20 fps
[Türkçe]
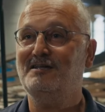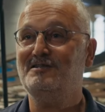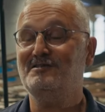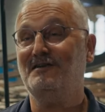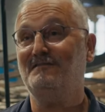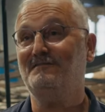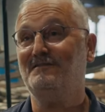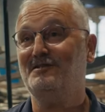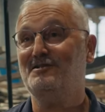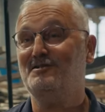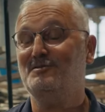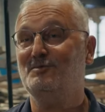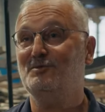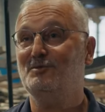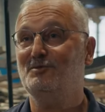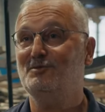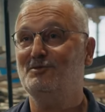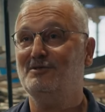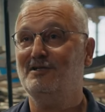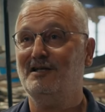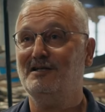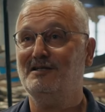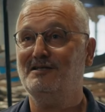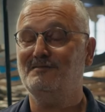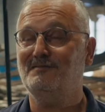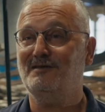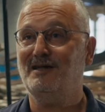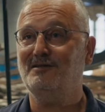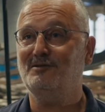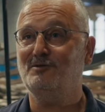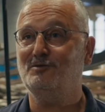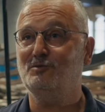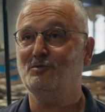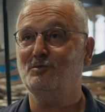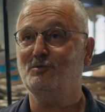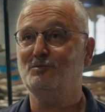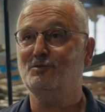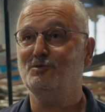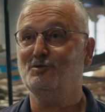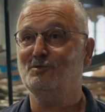heyecan verici buluntular ihtiva ediyor.
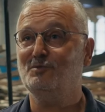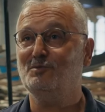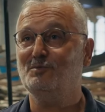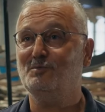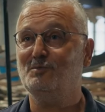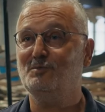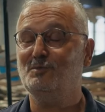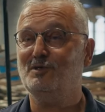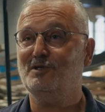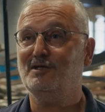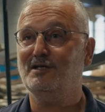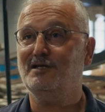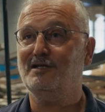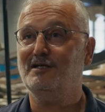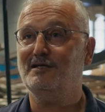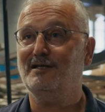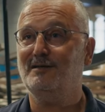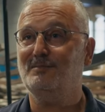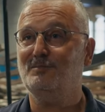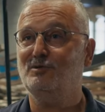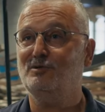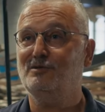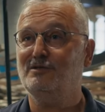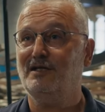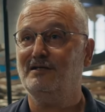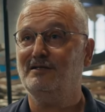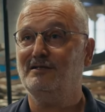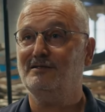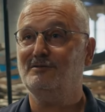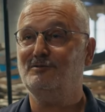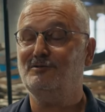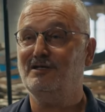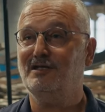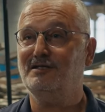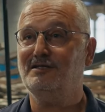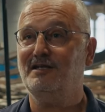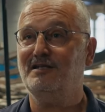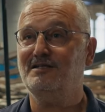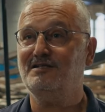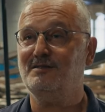Uluburun bugüne kadar bulunan
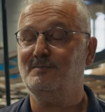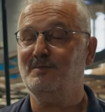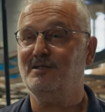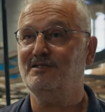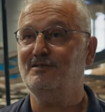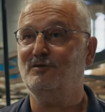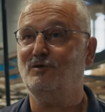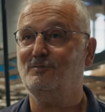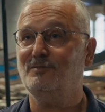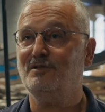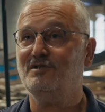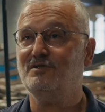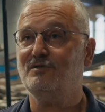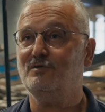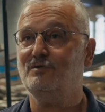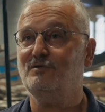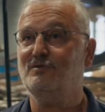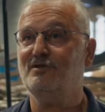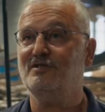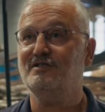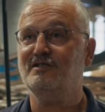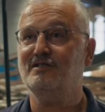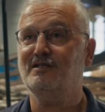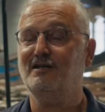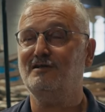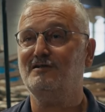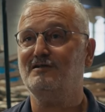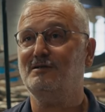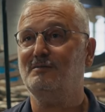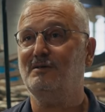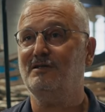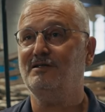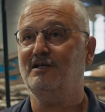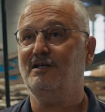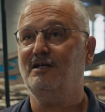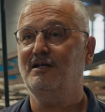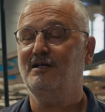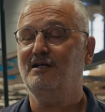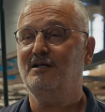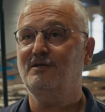dünyanın en eski batı olmasının ötesinde aynı
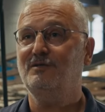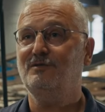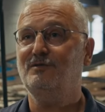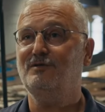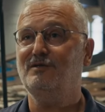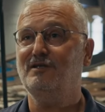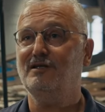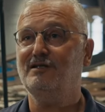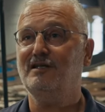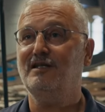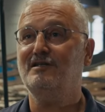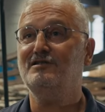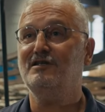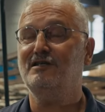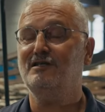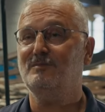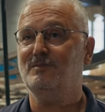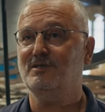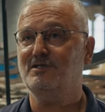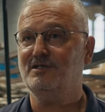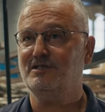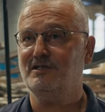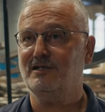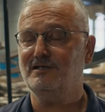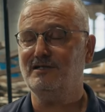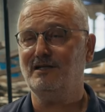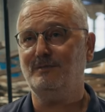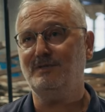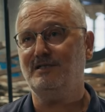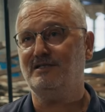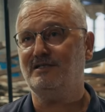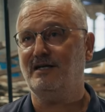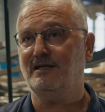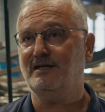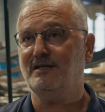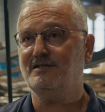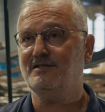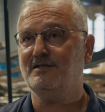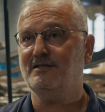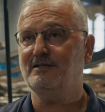zamanda dünyanın en zengin batıklarından bir
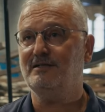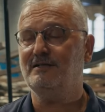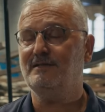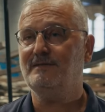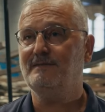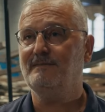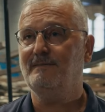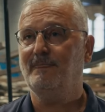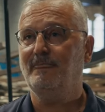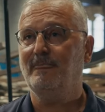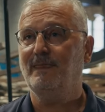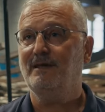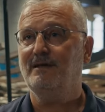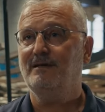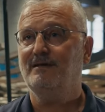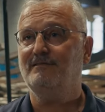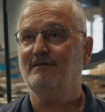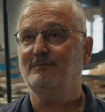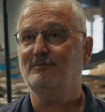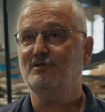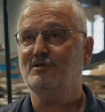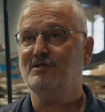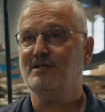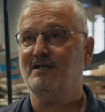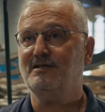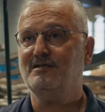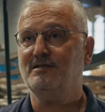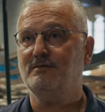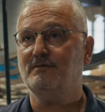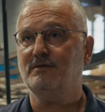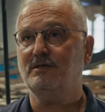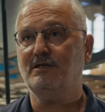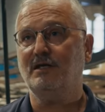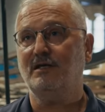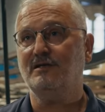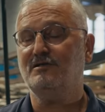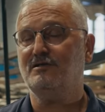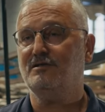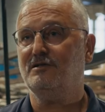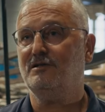tanesiydi. Ve bu çerçevede
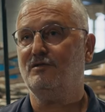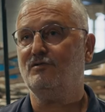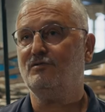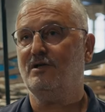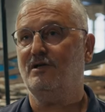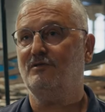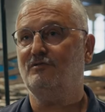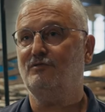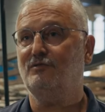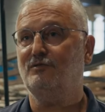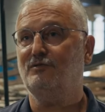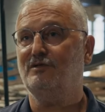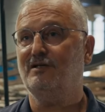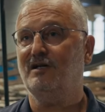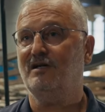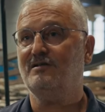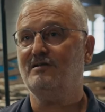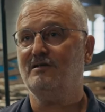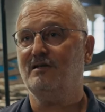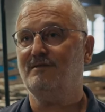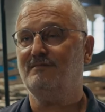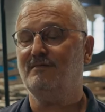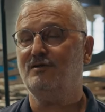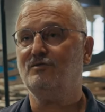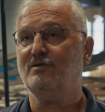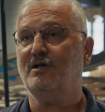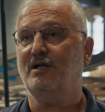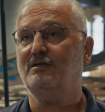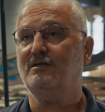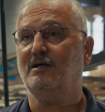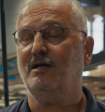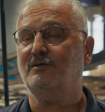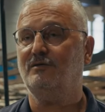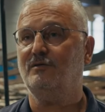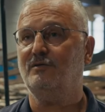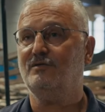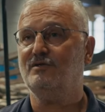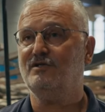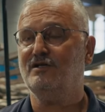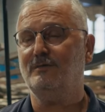aslında sualtı dünyasına ve sualtı
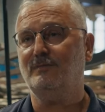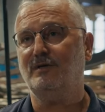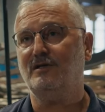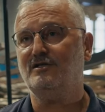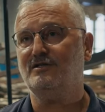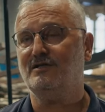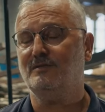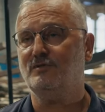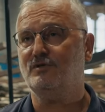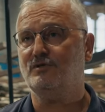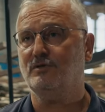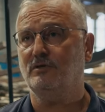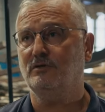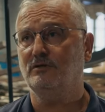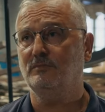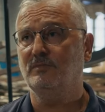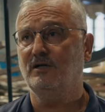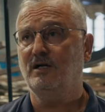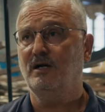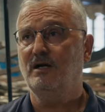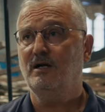arkeolojisine başlamış oldum.